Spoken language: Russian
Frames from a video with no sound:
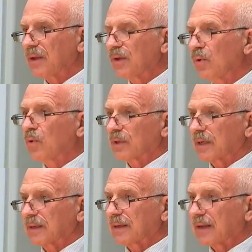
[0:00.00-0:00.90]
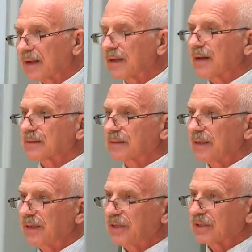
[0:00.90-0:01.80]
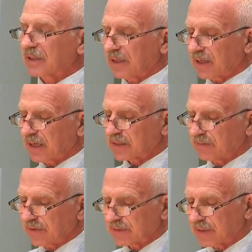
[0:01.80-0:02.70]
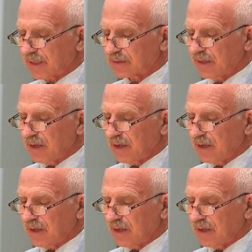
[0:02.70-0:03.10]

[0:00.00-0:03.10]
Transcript: Иона, для нас лично, для каждого из нас.